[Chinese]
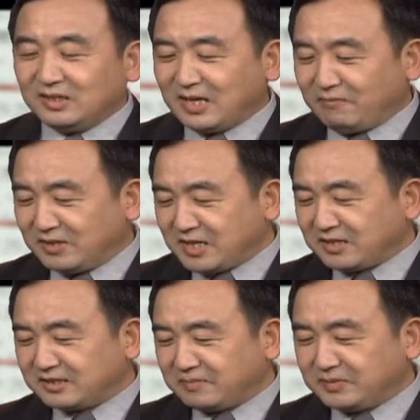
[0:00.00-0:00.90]
那文
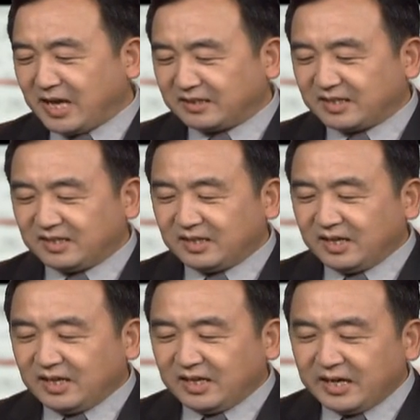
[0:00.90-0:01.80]
章是这么讲的：
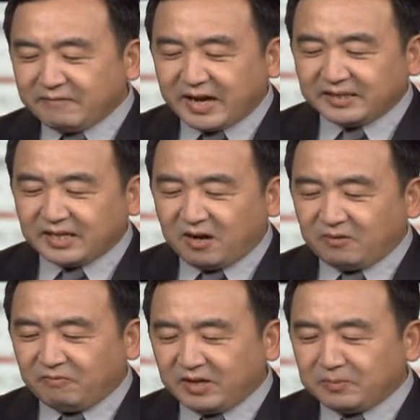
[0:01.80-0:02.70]
另外一条
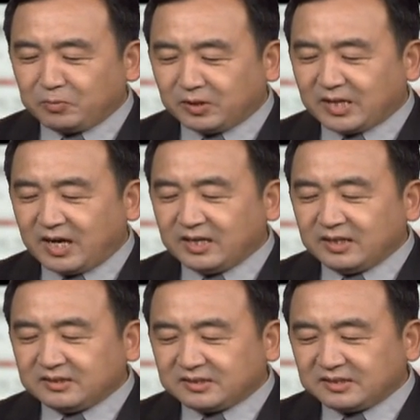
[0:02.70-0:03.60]
微博呢
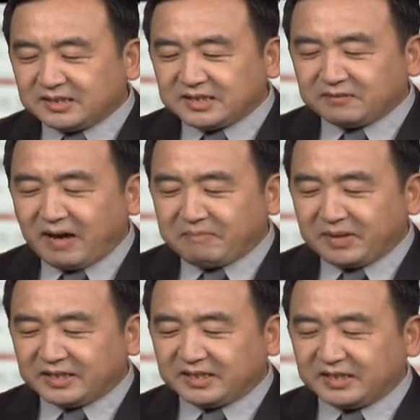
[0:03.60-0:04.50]
自境外
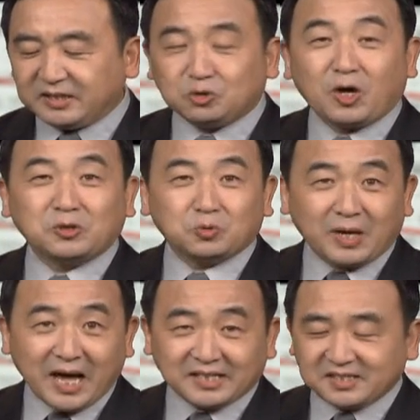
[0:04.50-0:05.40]
媒体传出
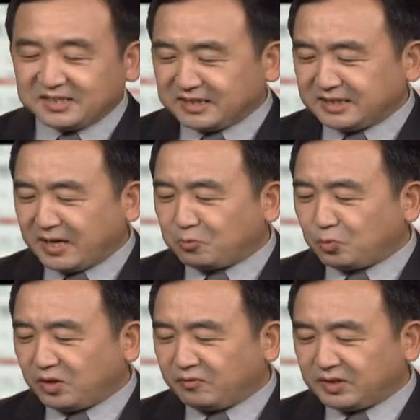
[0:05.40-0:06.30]
来，是今年5
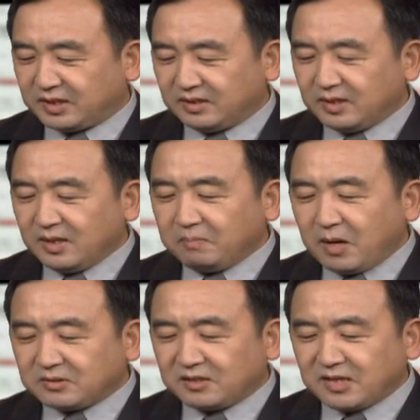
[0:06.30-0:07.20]
月份的
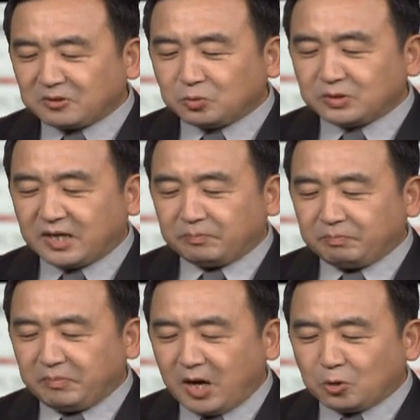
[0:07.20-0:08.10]
报道当中呢，
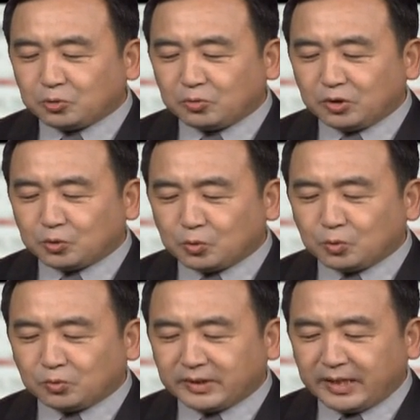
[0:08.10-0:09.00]
描述了中
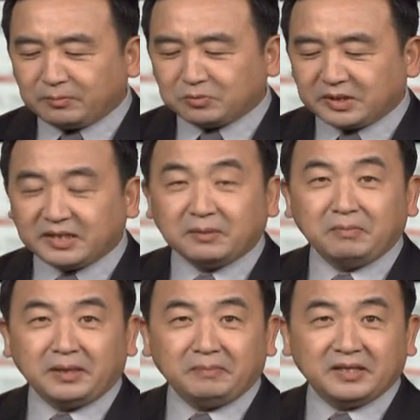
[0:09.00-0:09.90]
共内部的一个
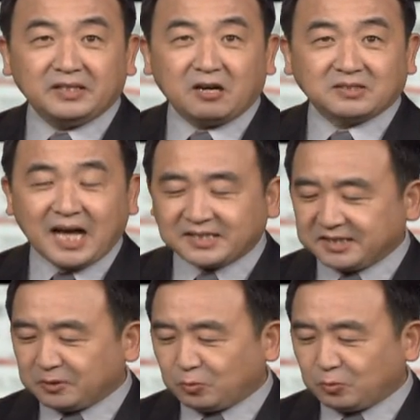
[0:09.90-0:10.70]
秘密调查结